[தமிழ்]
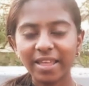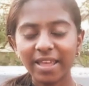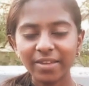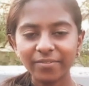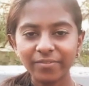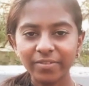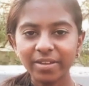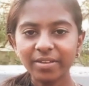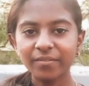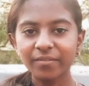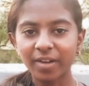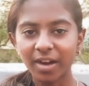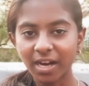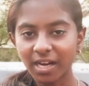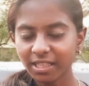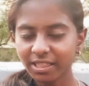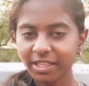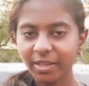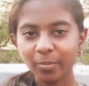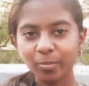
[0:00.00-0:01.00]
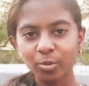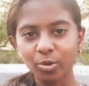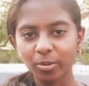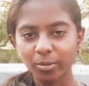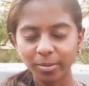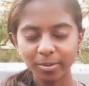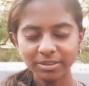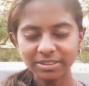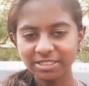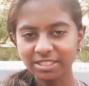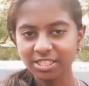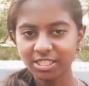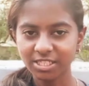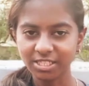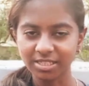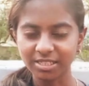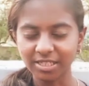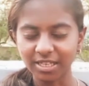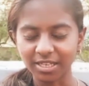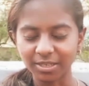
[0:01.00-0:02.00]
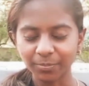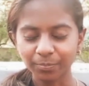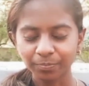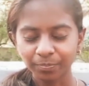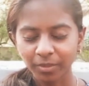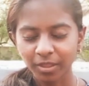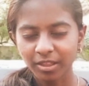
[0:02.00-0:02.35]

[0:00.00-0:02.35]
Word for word: தேவன் வானத்தையும் பூமியும் சிருஷ்டித்தார்